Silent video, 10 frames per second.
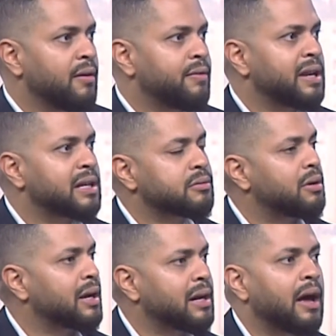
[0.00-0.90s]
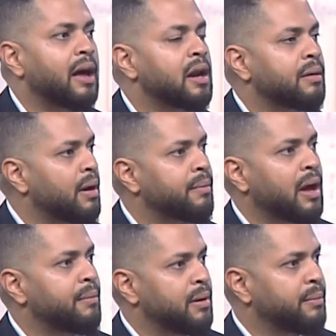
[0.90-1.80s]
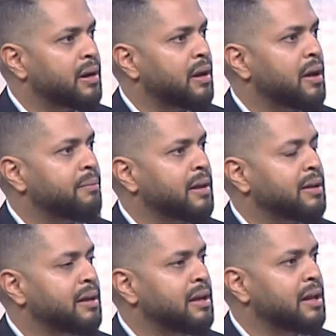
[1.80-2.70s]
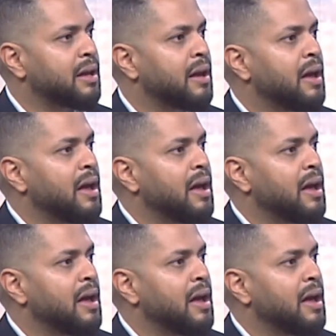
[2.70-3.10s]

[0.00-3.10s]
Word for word: في ناس تقول لك لا أنا ما بحب المرايا بتعطيني